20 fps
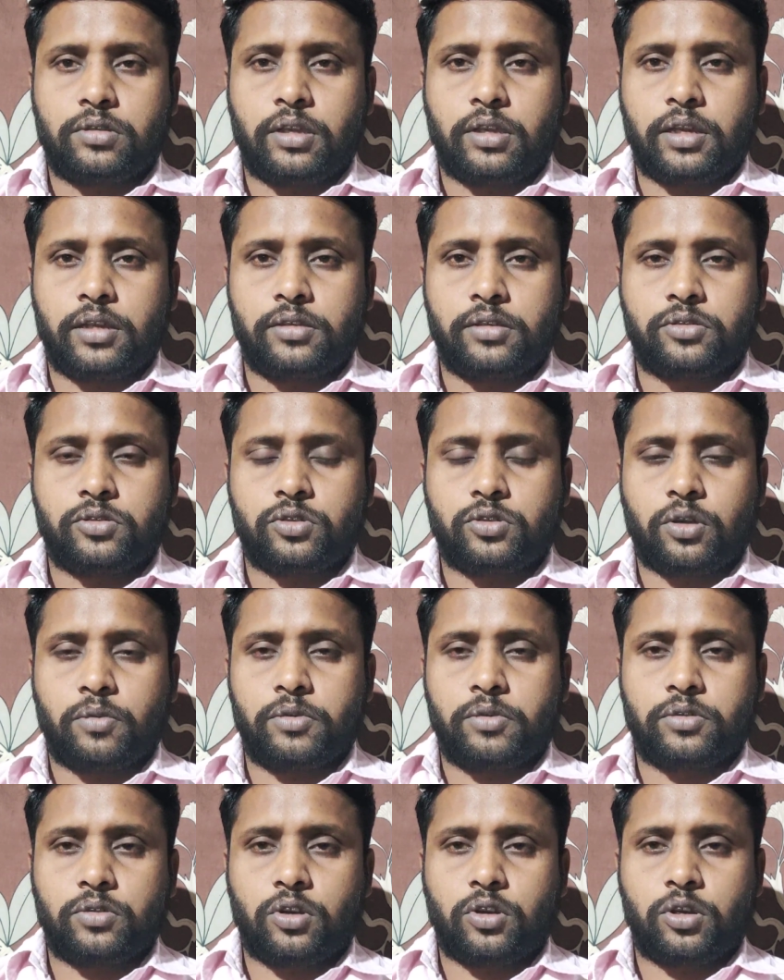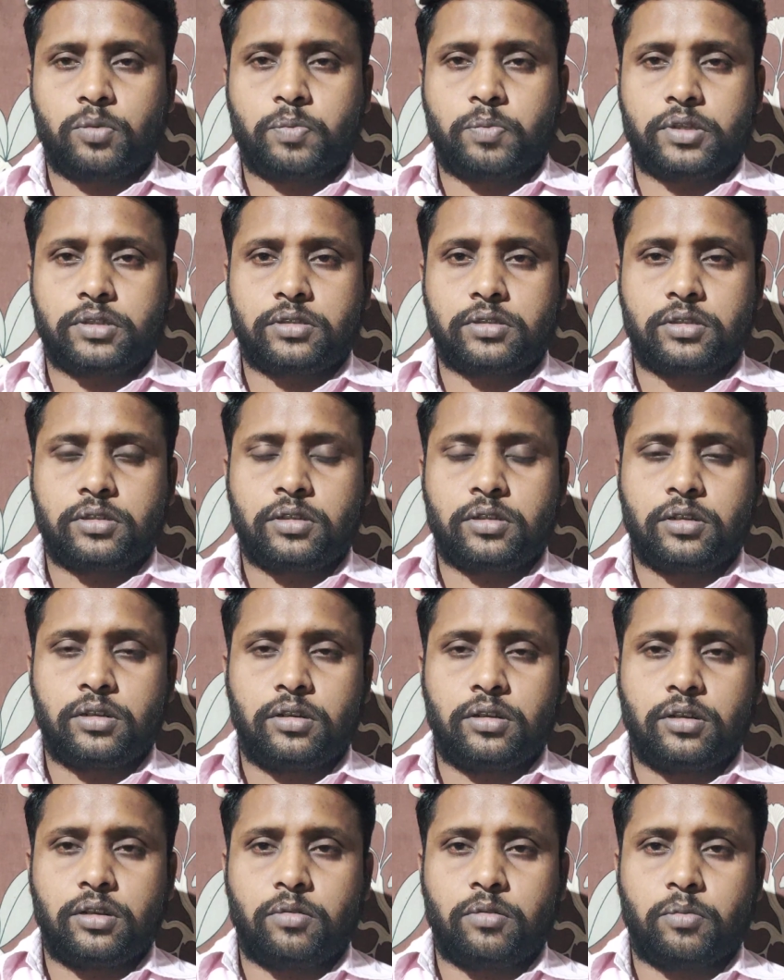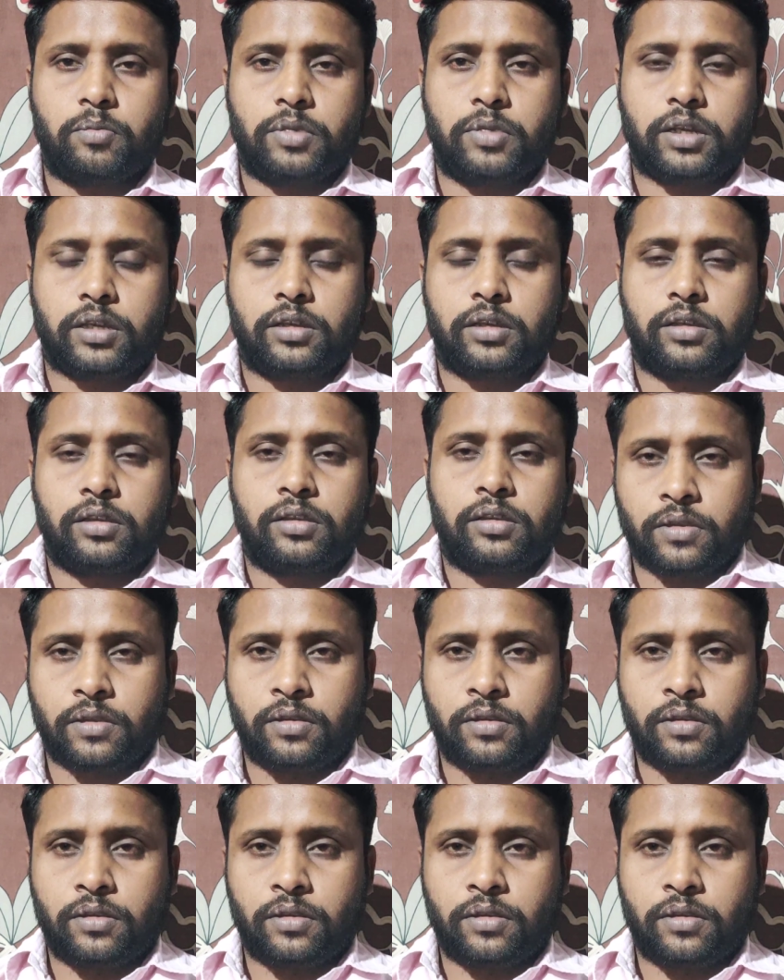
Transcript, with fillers: तेईस चौबीस और पच्चीस नवंबर की